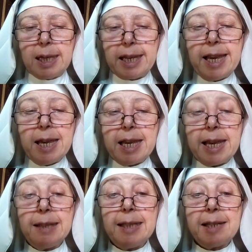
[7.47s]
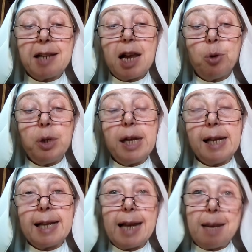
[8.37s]
que eh, han dejado en
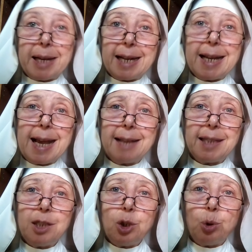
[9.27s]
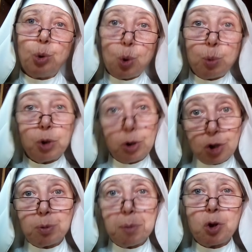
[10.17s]
el canal Maranata en YouTube, donde
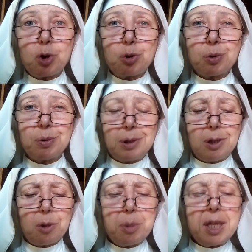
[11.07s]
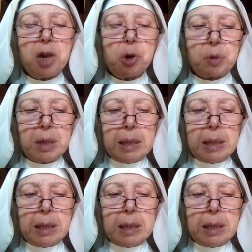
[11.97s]
subimos los, los videos,